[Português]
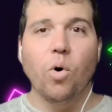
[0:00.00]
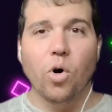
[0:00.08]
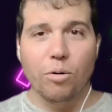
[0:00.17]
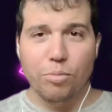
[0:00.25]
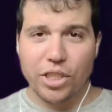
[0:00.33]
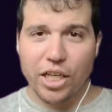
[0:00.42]

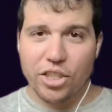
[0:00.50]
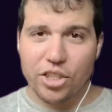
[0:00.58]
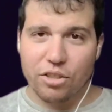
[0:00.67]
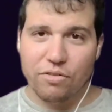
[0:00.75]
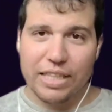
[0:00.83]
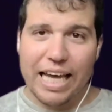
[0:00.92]
O
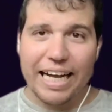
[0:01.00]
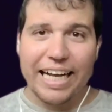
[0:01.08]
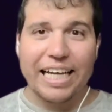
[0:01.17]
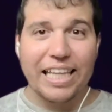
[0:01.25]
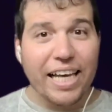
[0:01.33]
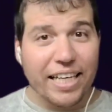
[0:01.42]
objetivo da
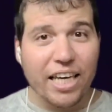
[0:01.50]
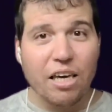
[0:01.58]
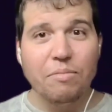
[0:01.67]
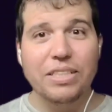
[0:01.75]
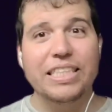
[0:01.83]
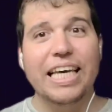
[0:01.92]
Gala
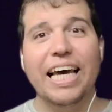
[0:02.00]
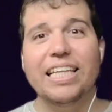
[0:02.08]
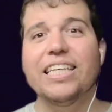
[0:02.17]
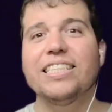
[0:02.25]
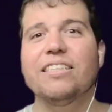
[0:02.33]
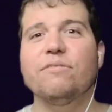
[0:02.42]
Games é
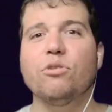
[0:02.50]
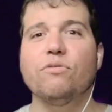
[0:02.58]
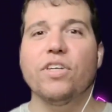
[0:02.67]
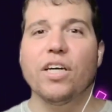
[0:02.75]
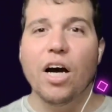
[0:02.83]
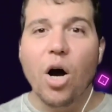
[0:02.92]

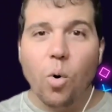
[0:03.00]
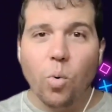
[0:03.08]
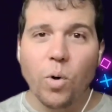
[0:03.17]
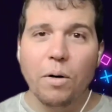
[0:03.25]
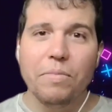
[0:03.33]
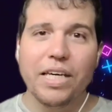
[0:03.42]
desenvolver
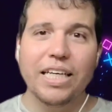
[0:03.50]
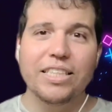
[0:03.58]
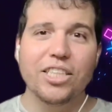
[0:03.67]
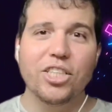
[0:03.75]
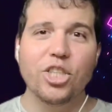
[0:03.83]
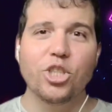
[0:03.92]
um
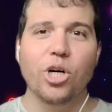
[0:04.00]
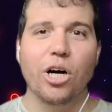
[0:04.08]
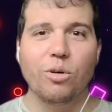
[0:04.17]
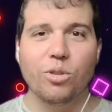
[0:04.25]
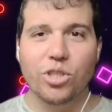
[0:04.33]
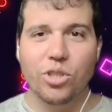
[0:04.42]
ambiente de
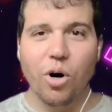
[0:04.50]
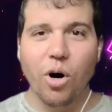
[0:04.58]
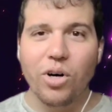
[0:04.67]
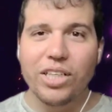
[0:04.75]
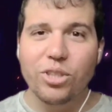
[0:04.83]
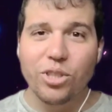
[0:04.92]
jogos
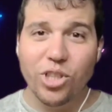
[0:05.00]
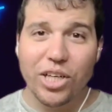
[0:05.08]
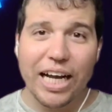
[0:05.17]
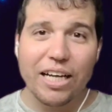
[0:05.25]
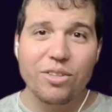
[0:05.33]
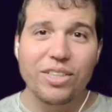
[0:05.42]
onde os
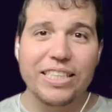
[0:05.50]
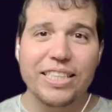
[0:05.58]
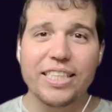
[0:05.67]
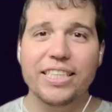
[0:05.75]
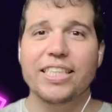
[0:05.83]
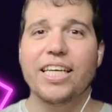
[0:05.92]

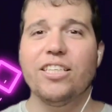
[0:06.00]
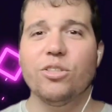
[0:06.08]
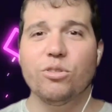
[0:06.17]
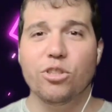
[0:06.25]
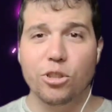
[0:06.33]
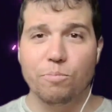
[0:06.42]
jogadores
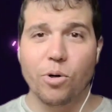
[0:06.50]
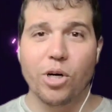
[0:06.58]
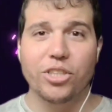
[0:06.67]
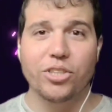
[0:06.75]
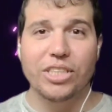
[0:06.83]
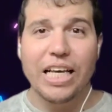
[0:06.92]
estejam
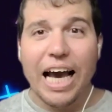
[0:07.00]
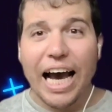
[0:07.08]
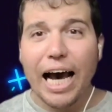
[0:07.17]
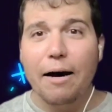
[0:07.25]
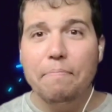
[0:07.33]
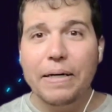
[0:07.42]
dispostos
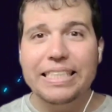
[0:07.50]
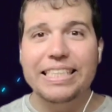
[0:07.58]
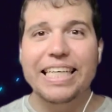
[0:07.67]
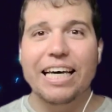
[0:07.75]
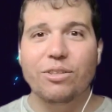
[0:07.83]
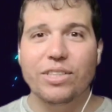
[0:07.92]
a
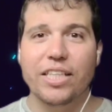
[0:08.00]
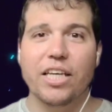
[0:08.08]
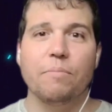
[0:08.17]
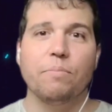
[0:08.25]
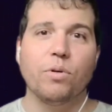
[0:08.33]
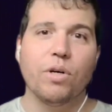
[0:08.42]
passar o
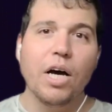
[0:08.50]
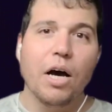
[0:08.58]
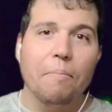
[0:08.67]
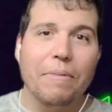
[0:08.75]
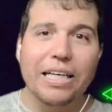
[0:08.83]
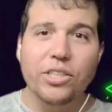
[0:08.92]
tempo,
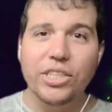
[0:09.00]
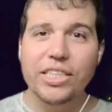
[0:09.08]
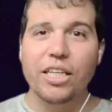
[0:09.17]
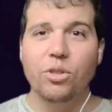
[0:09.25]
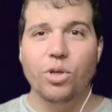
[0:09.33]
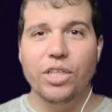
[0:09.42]
mas o
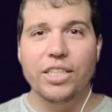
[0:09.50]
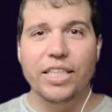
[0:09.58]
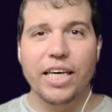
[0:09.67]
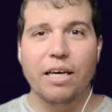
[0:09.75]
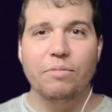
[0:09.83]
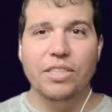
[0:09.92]
setor de
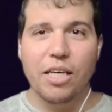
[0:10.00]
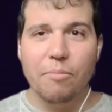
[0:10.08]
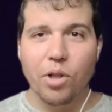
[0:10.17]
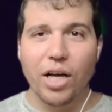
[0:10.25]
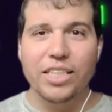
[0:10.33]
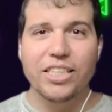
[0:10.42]
games em
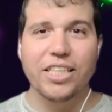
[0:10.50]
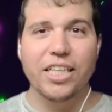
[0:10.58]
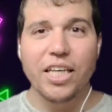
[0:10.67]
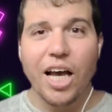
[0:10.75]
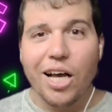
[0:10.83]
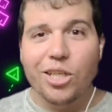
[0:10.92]

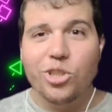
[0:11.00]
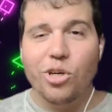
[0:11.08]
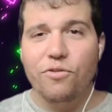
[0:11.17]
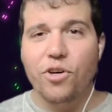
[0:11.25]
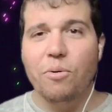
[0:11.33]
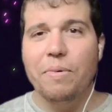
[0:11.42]
blockchain
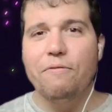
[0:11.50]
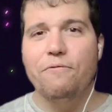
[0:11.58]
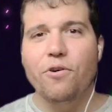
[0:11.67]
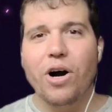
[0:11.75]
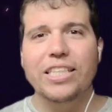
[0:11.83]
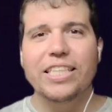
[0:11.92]
sofreu uma
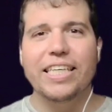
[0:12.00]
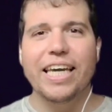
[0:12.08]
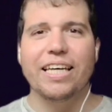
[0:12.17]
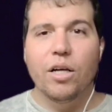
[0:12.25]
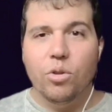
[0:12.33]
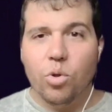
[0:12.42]
forte
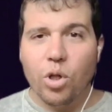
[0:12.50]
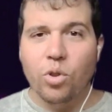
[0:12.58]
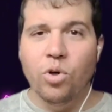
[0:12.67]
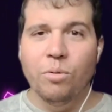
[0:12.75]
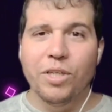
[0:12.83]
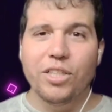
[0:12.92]
queda no
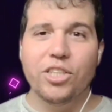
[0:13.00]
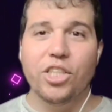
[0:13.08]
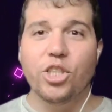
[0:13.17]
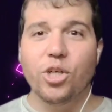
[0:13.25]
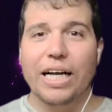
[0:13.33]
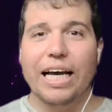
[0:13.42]
número
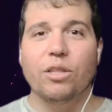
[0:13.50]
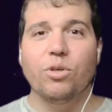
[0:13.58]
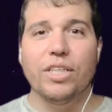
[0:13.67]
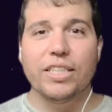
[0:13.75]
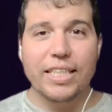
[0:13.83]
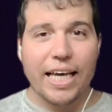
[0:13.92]
de
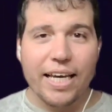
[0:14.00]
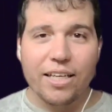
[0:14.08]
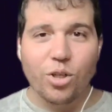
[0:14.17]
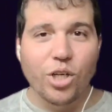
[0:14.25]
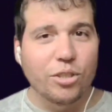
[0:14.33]
jogadores em